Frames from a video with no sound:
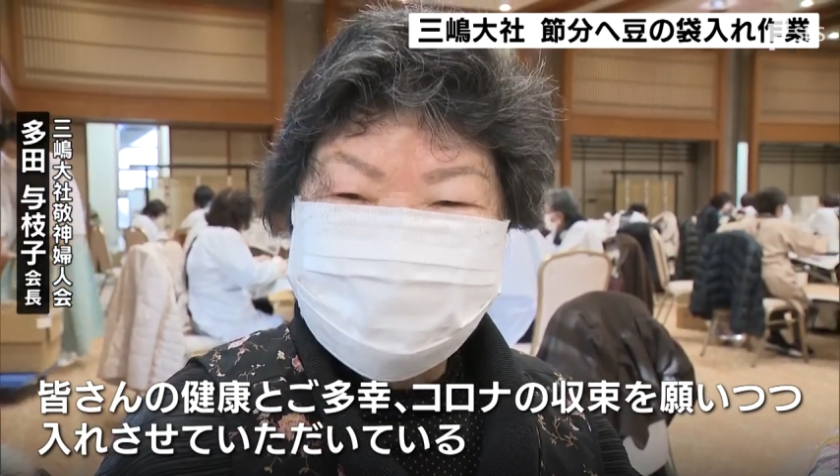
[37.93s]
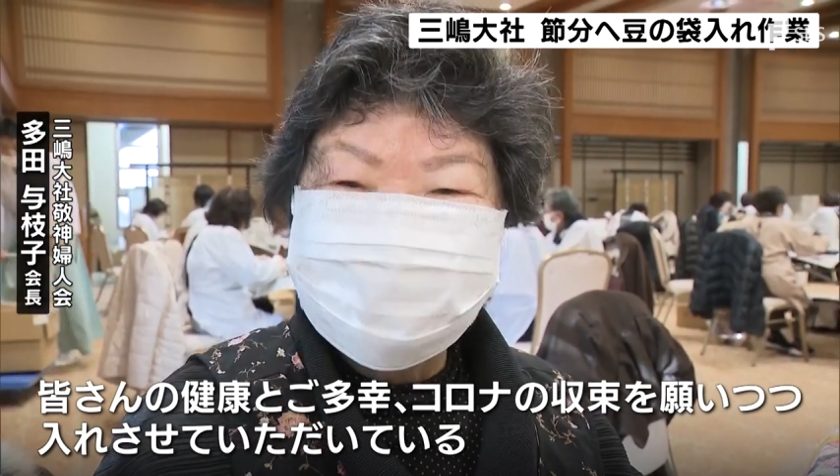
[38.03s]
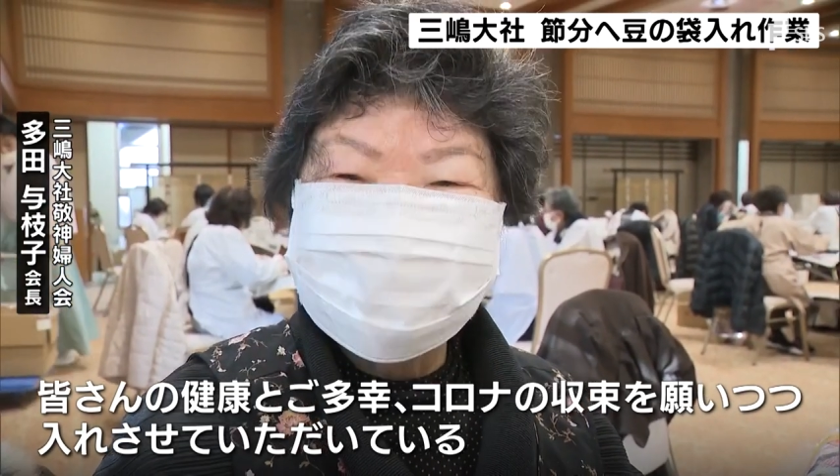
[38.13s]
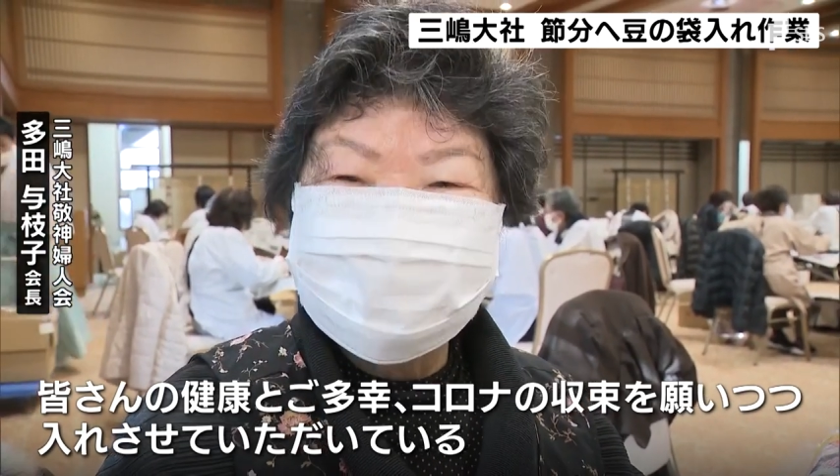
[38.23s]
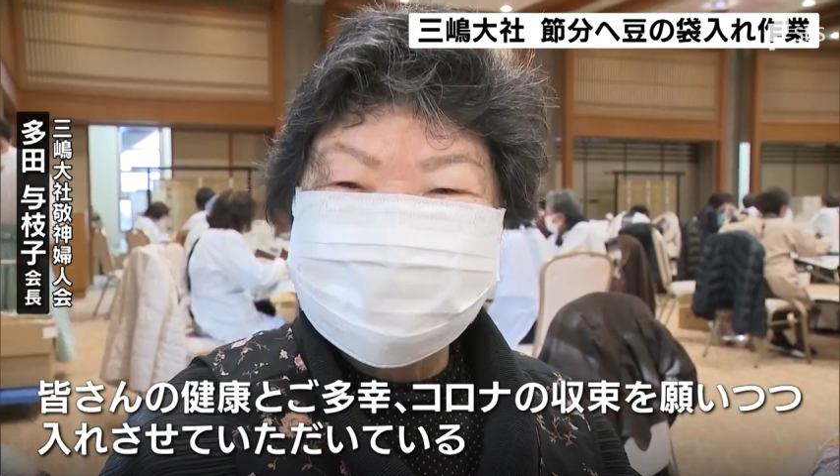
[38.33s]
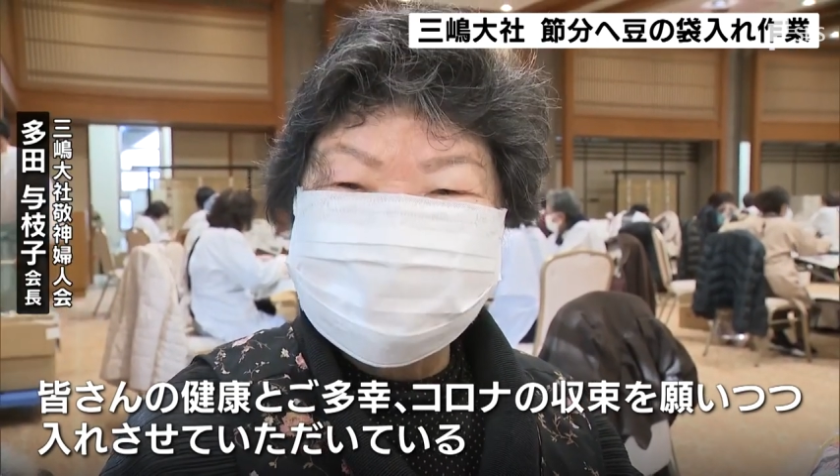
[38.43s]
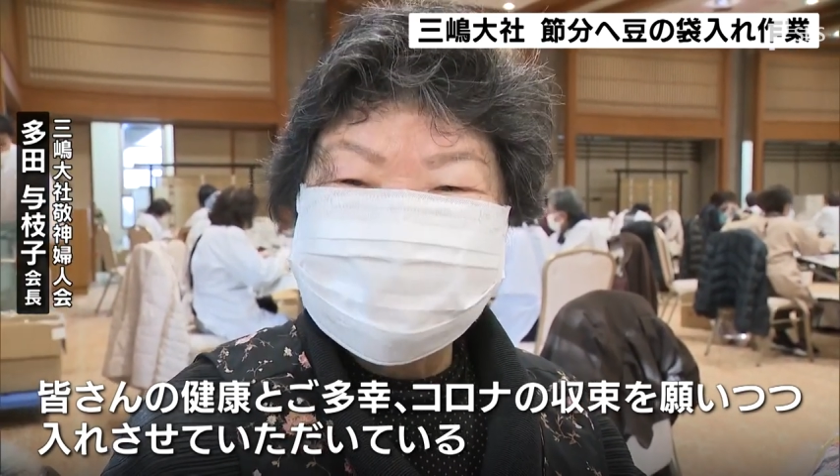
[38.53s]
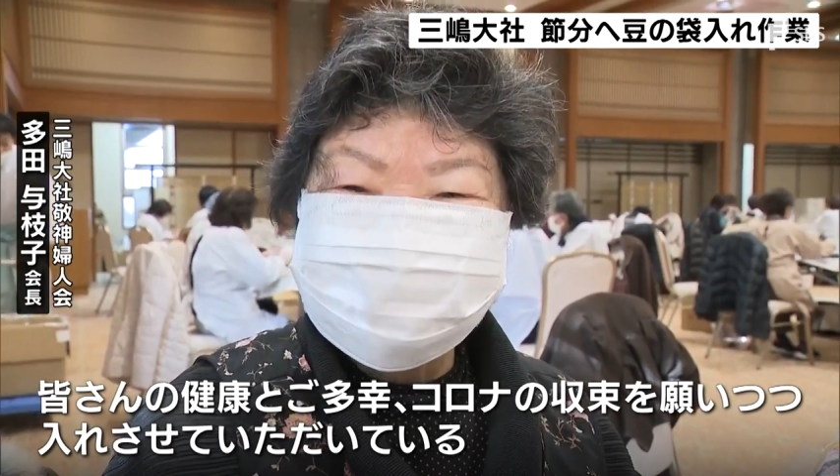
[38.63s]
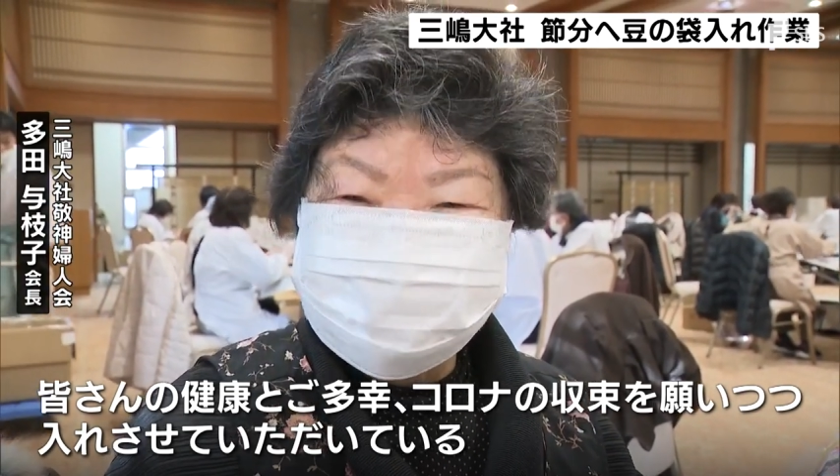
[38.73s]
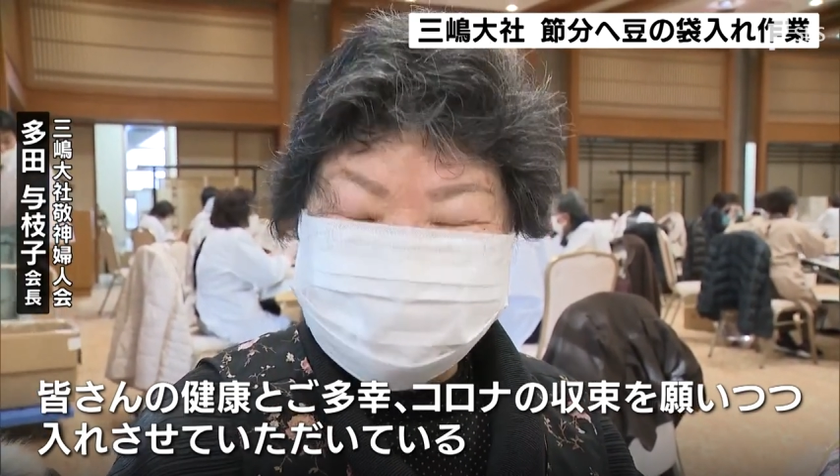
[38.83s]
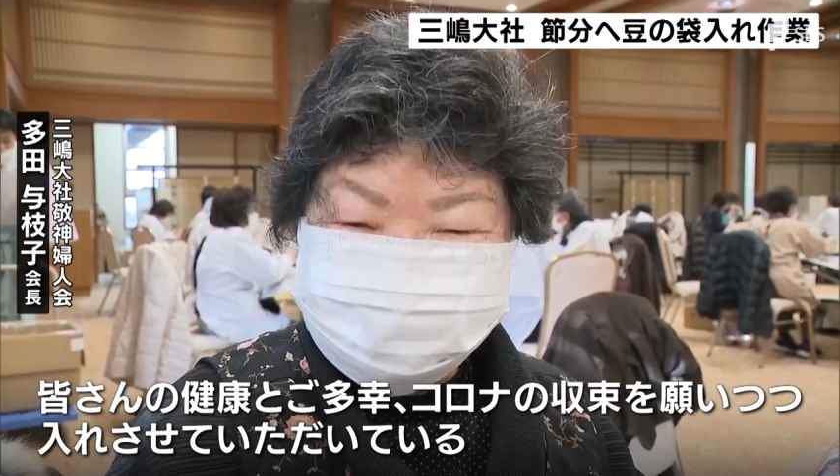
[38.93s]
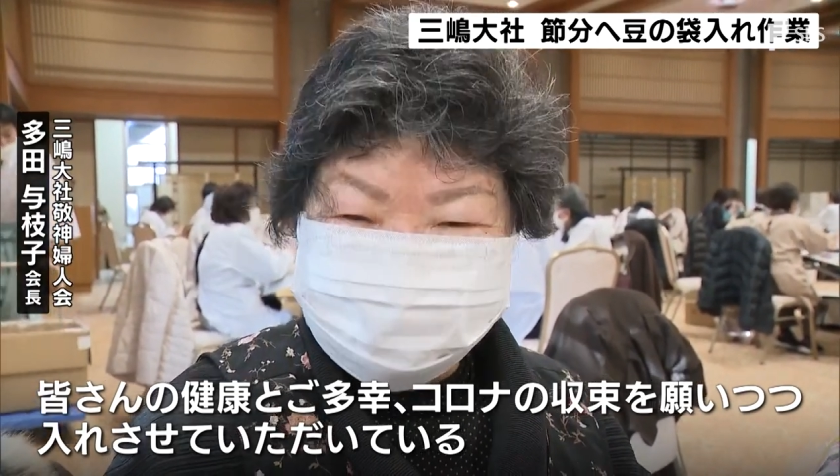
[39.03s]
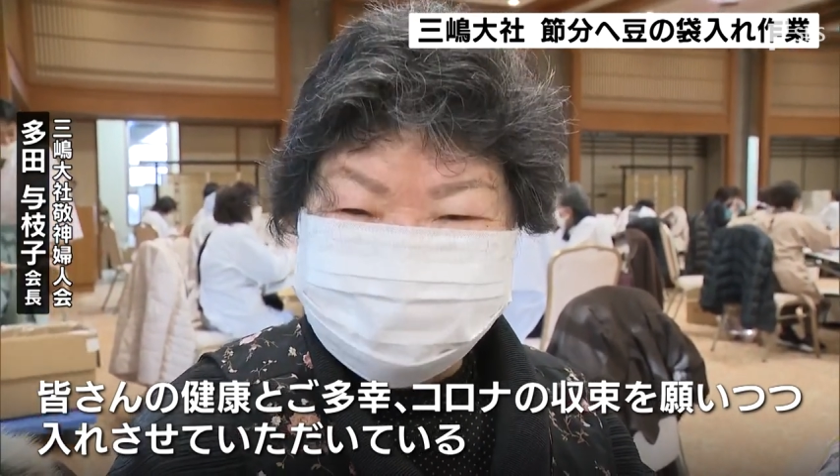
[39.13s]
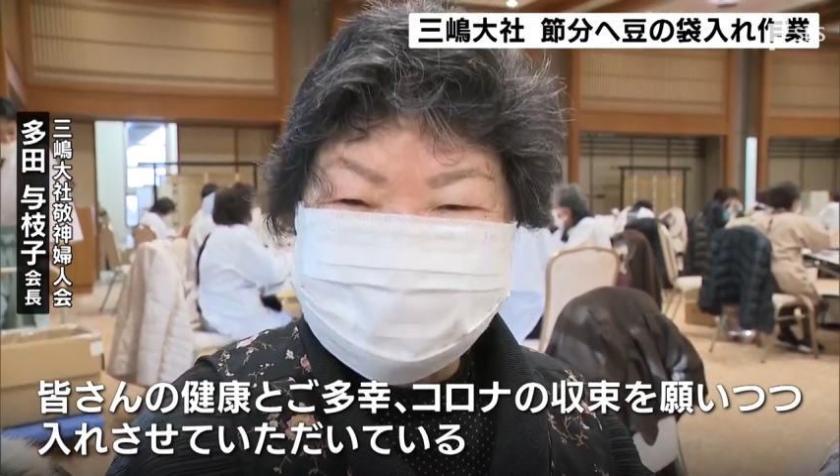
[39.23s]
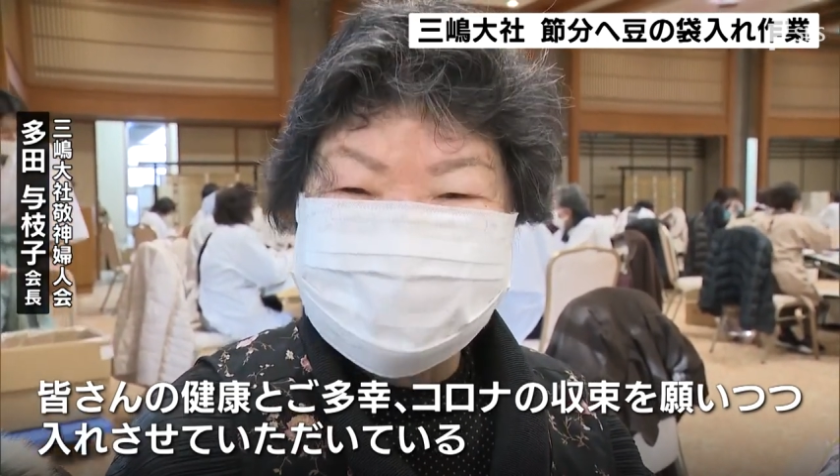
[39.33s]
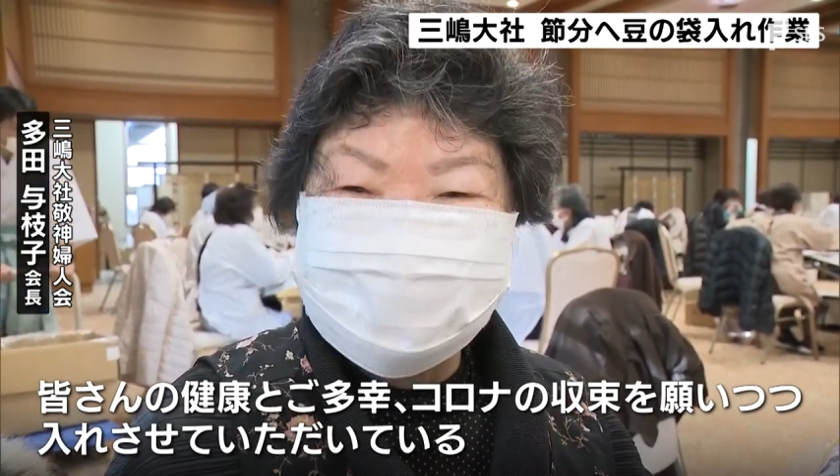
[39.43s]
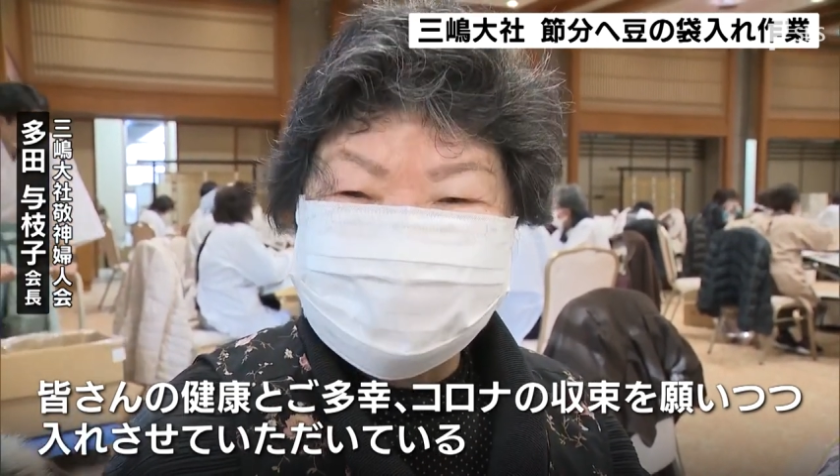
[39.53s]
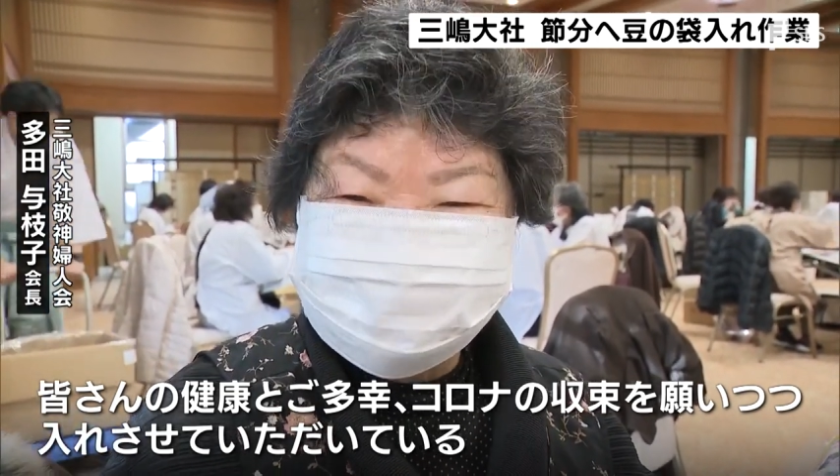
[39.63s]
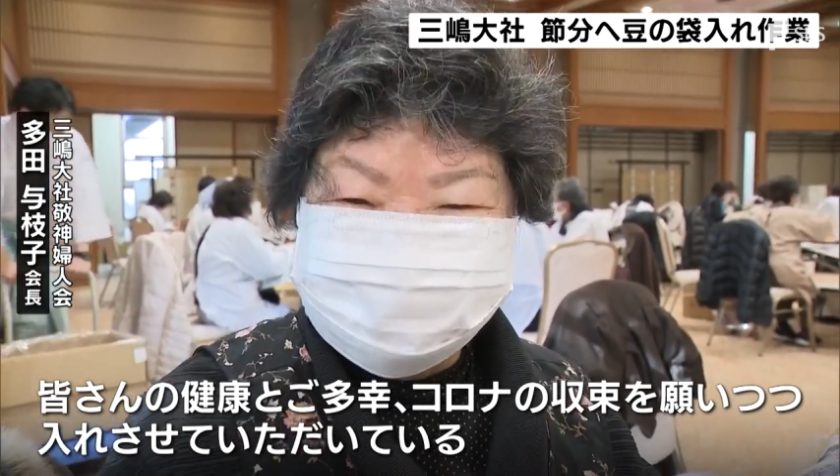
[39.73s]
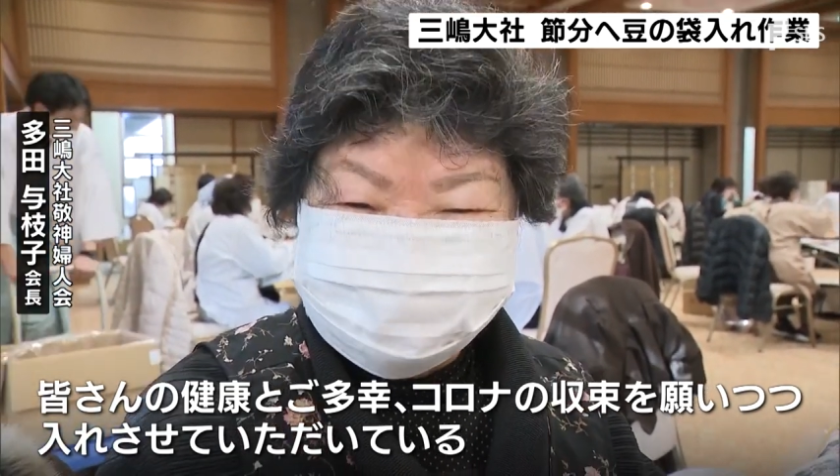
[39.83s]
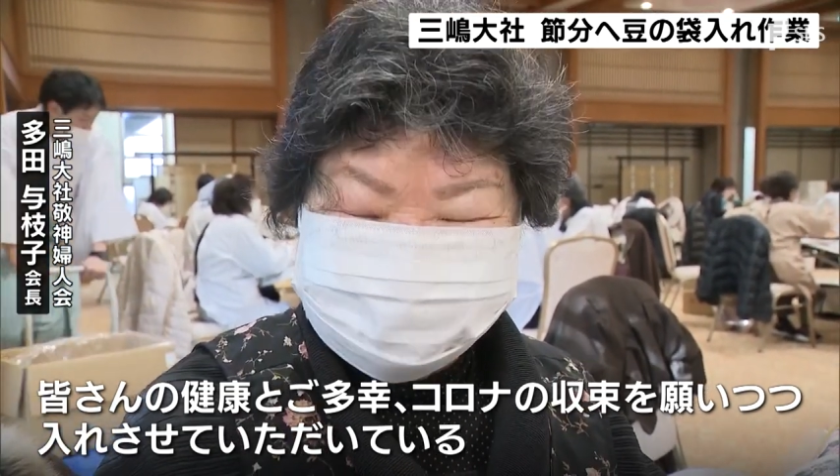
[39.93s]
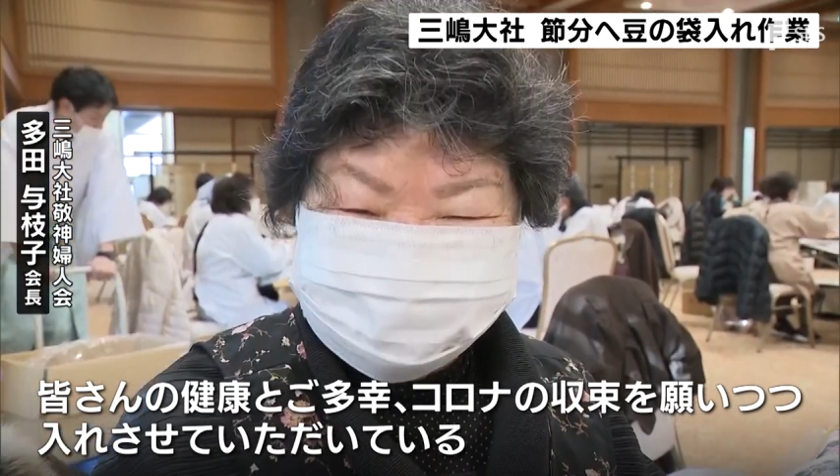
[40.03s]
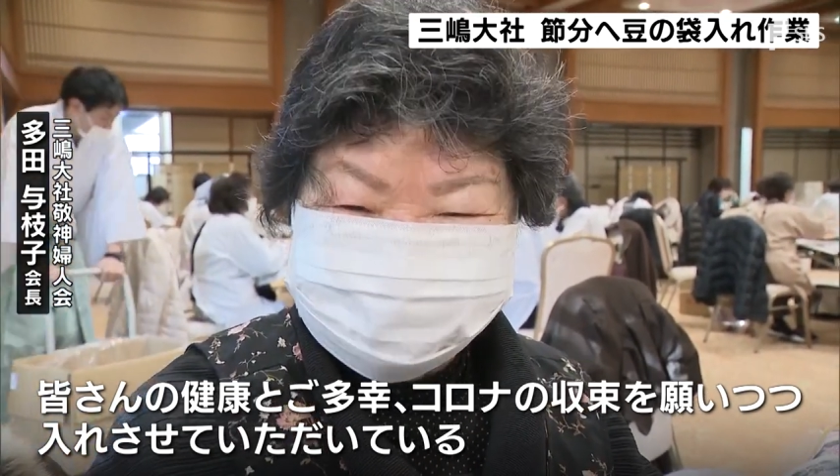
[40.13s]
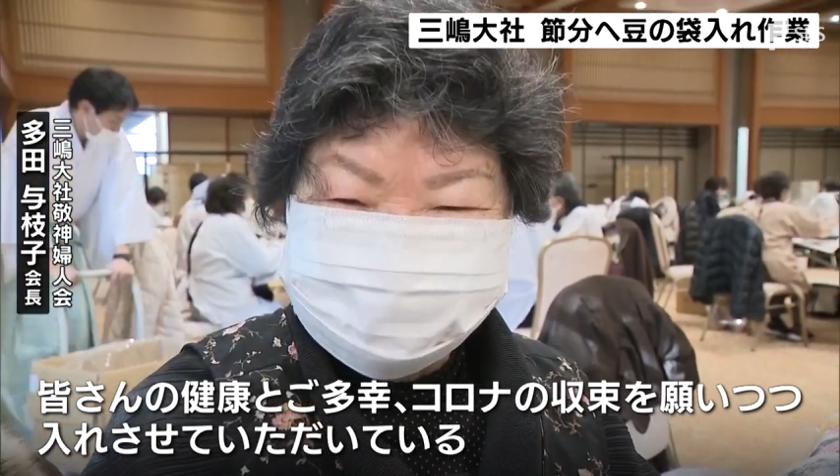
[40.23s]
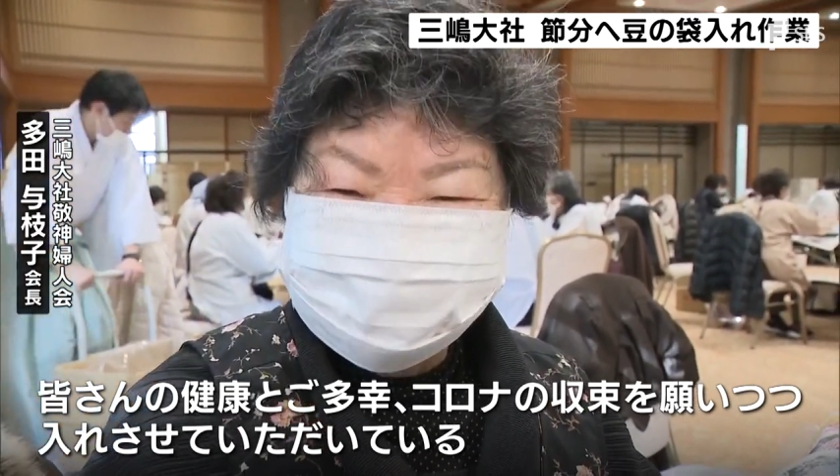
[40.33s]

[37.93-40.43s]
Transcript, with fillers: コロナの収束を願いつつ